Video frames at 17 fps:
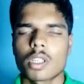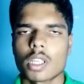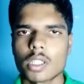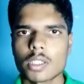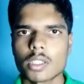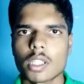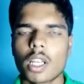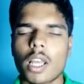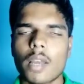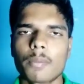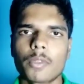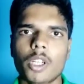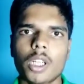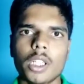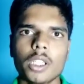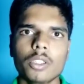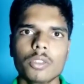
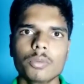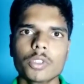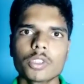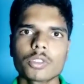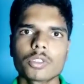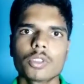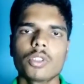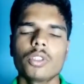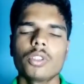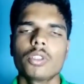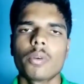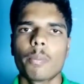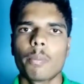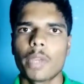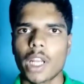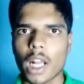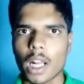असलकुम दोस्तों
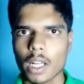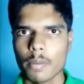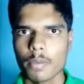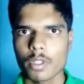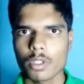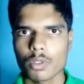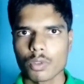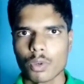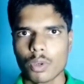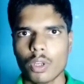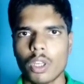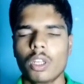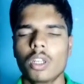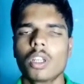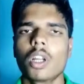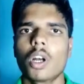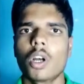मेरा नाम है
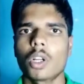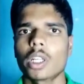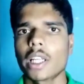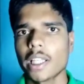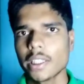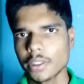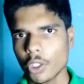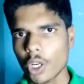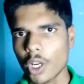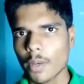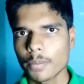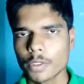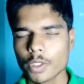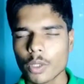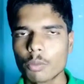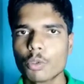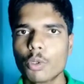सोहेल और कैसे हो आप
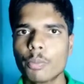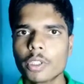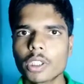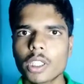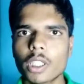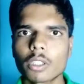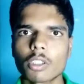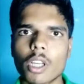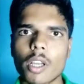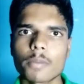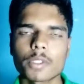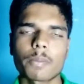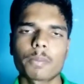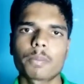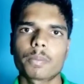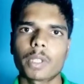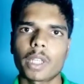सब उम्मीद करता हूँ आप
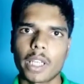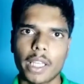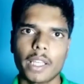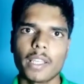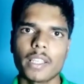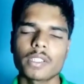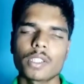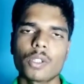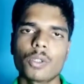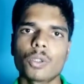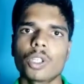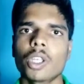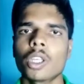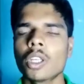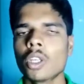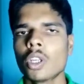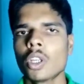सब खैरियत से
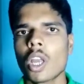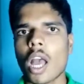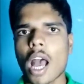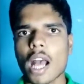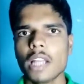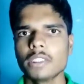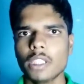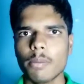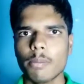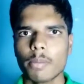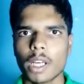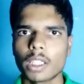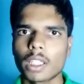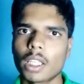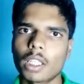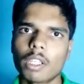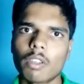होंगे आज हम
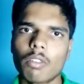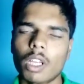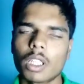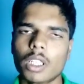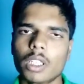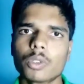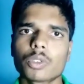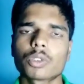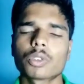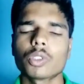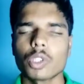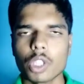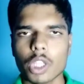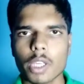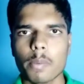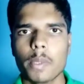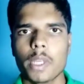बात करने वाले हैं दोस्तों
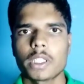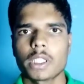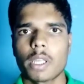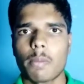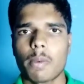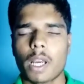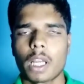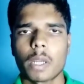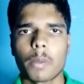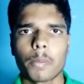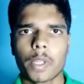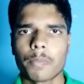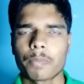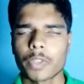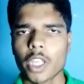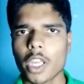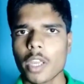ए के बारे में
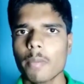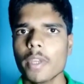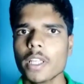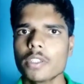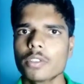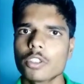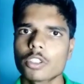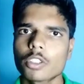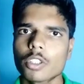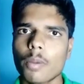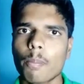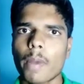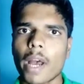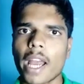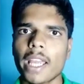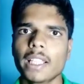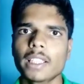ए दोस्तों
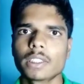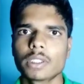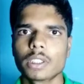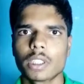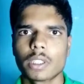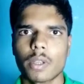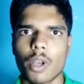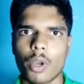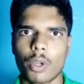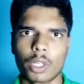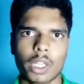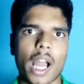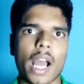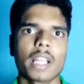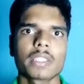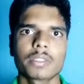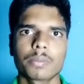बाइक्स और
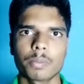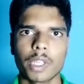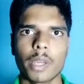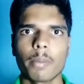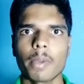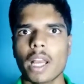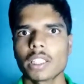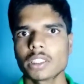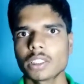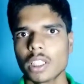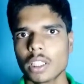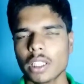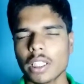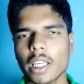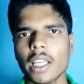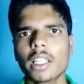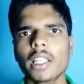कार्स में हमें
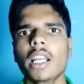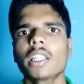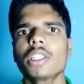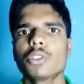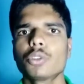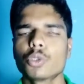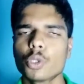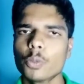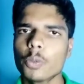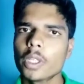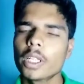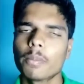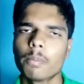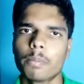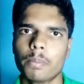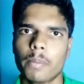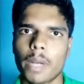आजकल एक लाख की जो भी
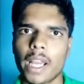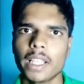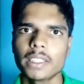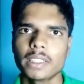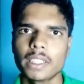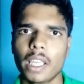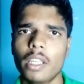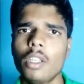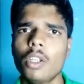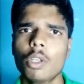बाइक्स है